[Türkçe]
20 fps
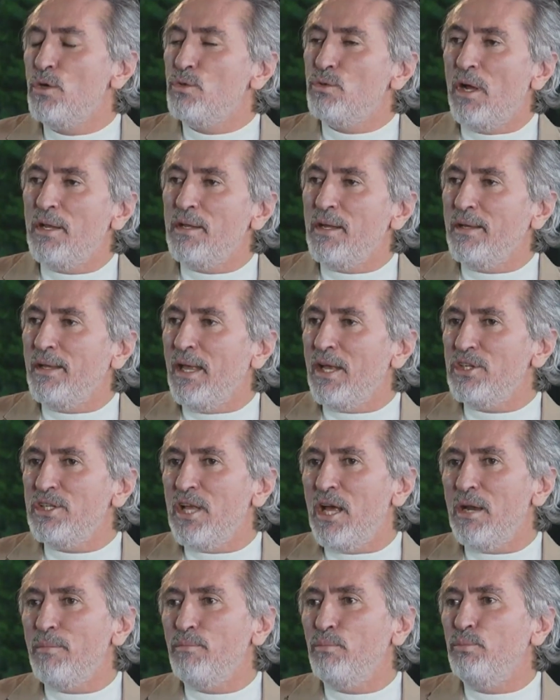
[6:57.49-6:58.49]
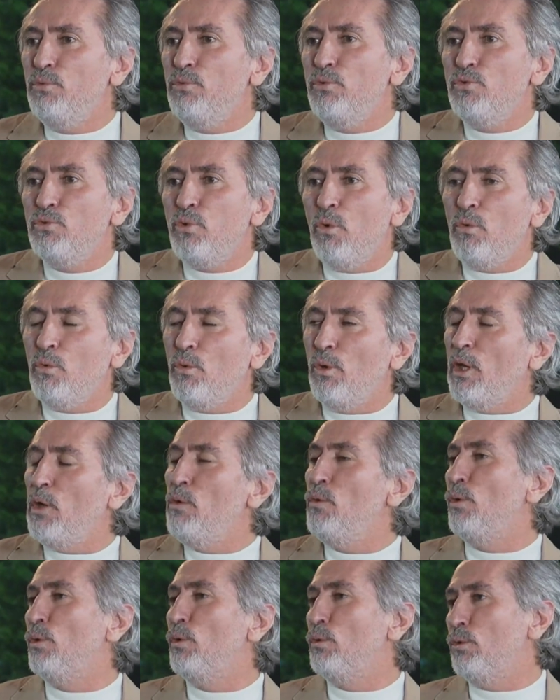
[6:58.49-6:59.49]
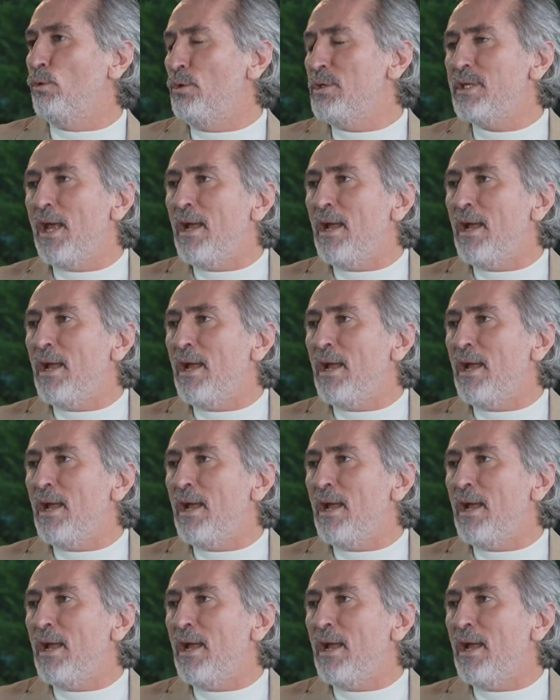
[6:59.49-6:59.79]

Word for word: şu andaki gençler bunun çok kolay olduğunu,